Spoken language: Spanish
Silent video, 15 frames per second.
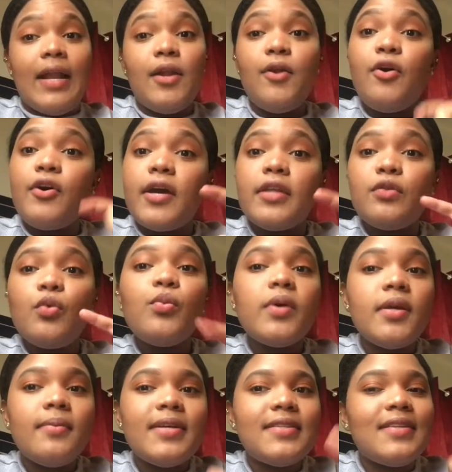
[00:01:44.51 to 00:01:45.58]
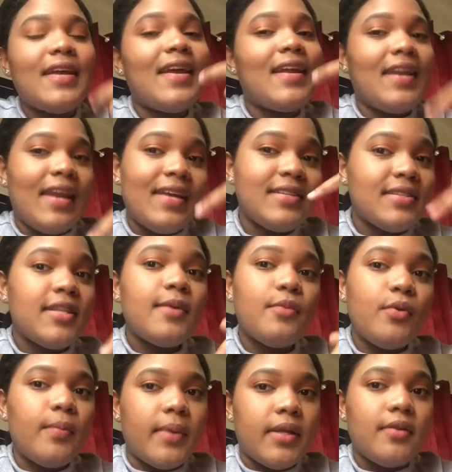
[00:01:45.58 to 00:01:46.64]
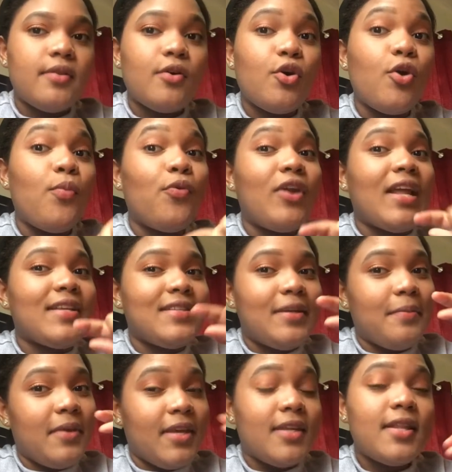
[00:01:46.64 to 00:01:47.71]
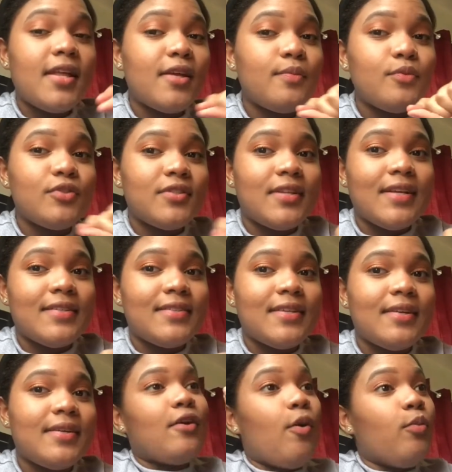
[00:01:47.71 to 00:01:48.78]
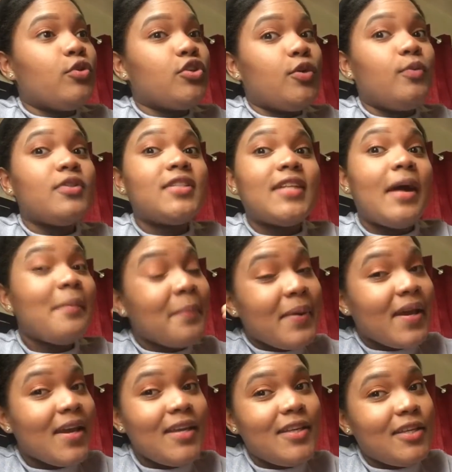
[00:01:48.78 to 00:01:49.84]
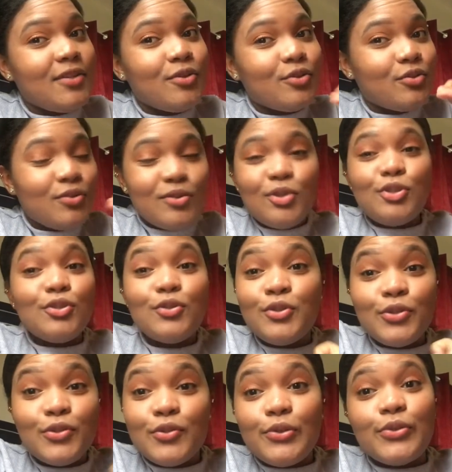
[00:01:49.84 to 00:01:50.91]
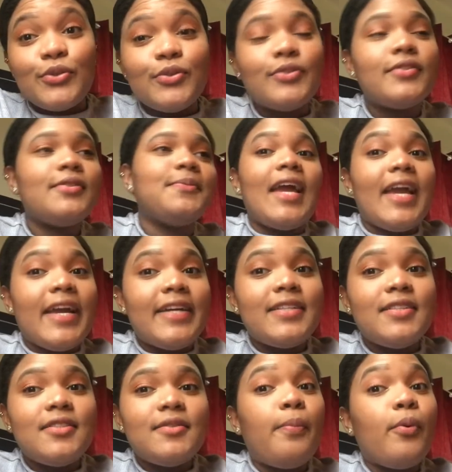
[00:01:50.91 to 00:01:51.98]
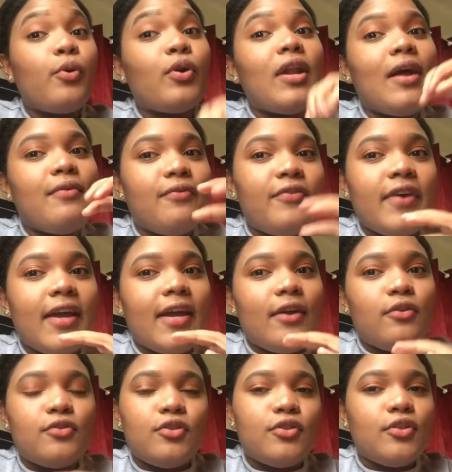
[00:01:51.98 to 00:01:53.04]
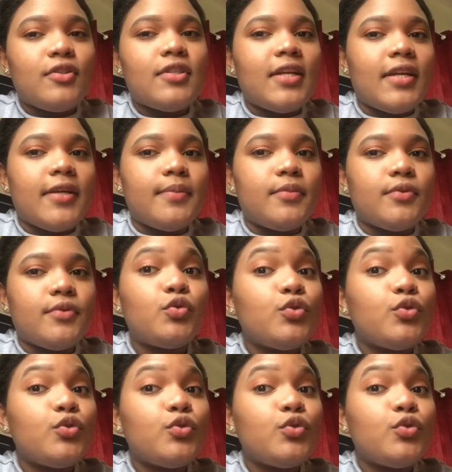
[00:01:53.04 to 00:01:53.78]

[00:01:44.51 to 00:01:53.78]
Lo que tú vives en este momento, como la semillita de mostaza, como somos tan pequeñitos todos nosotros, es por la fe que nosotros tenemos.